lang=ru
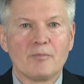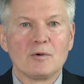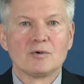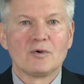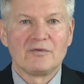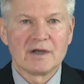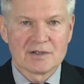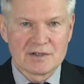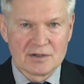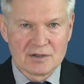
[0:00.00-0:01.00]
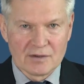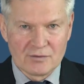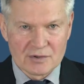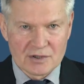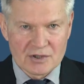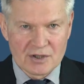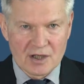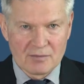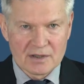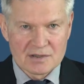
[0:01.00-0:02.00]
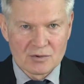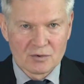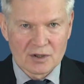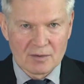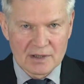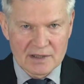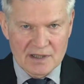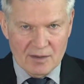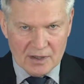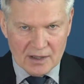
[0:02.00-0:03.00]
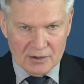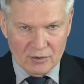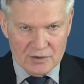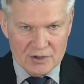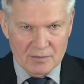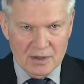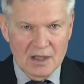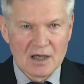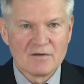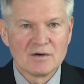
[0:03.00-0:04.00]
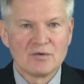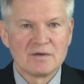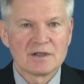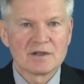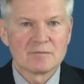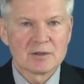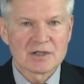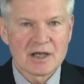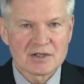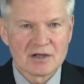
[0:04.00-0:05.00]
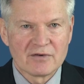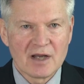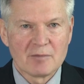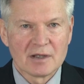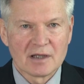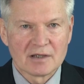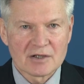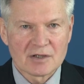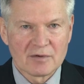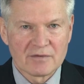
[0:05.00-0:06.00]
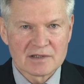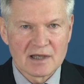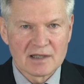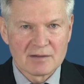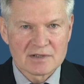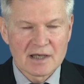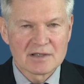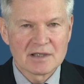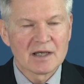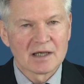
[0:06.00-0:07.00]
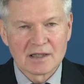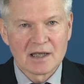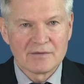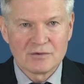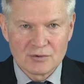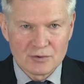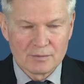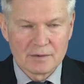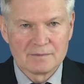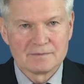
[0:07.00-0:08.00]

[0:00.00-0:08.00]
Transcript: Полную версию интервью с инженером-конструктором Алексеем Кахановичем вы увидите в ближайшее время на нашем официальном сайте и канале в YouTube.